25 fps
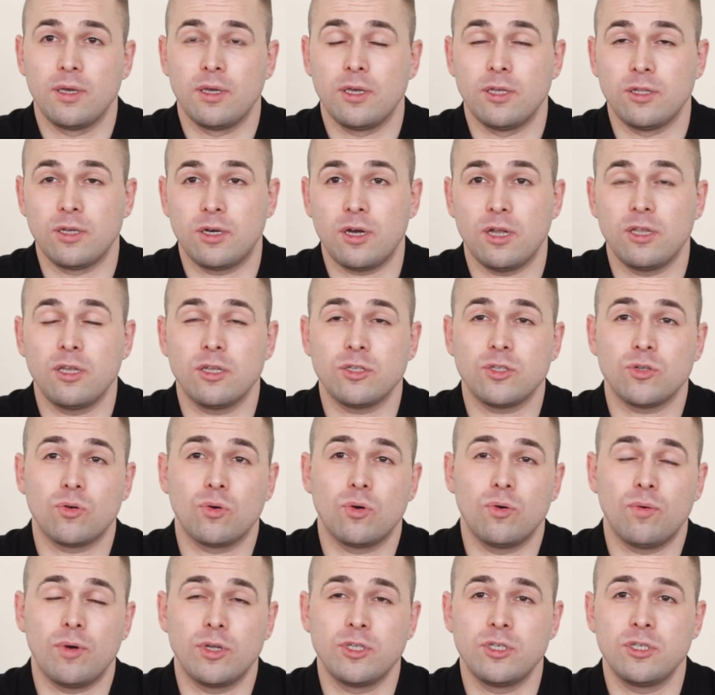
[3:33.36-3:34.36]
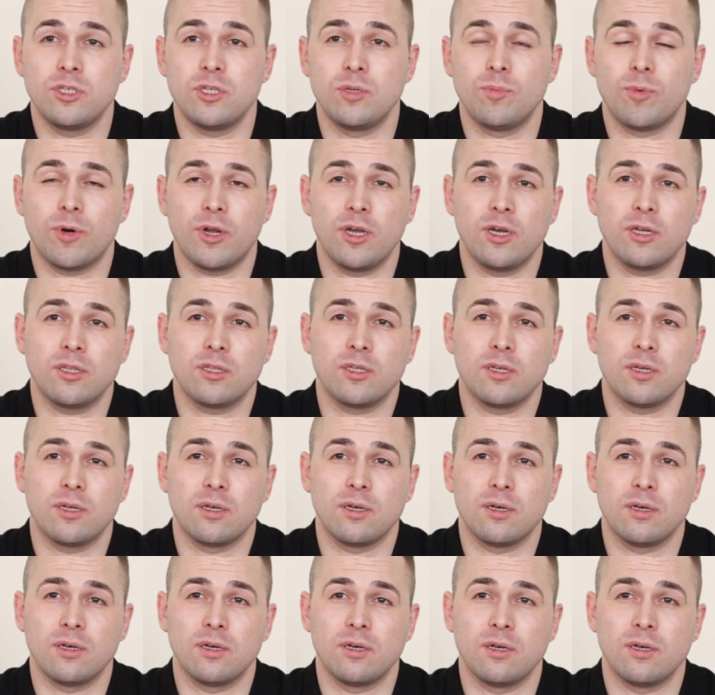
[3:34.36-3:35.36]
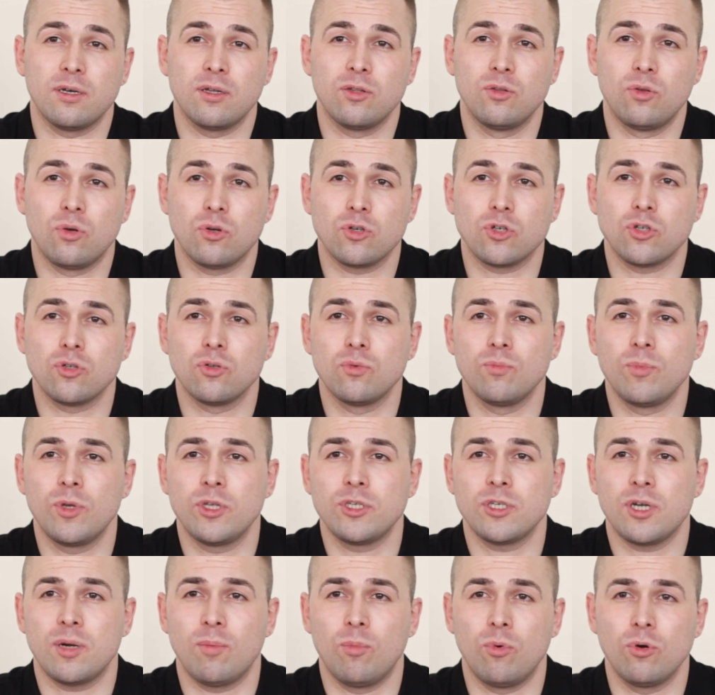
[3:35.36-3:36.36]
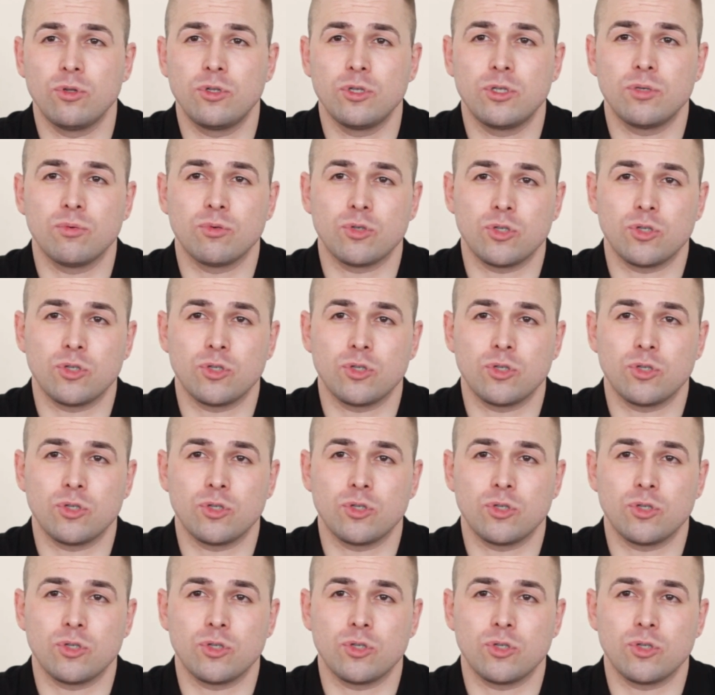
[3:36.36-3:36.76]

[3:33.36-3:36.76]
И, наконец, руководитель проекта должен уметь работать в